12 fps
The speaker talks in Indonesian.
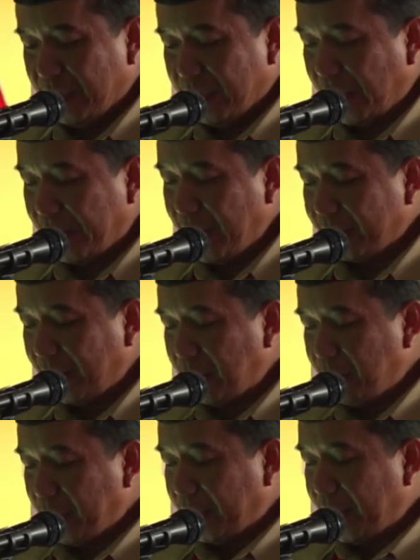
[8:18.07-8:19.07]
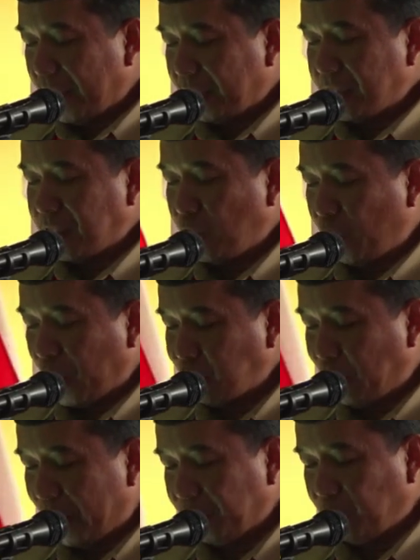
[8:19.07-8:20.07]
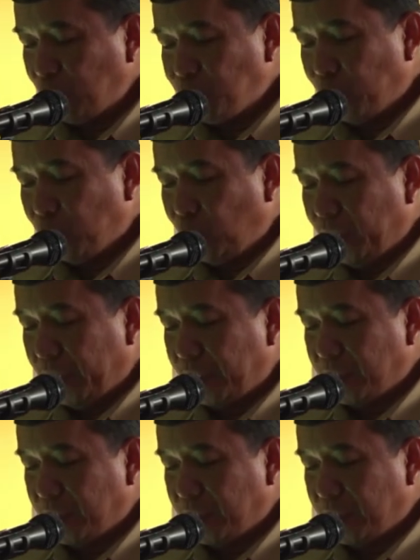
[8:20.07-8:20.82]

kegiatan demi kegiatan Soka SPN terus bergulir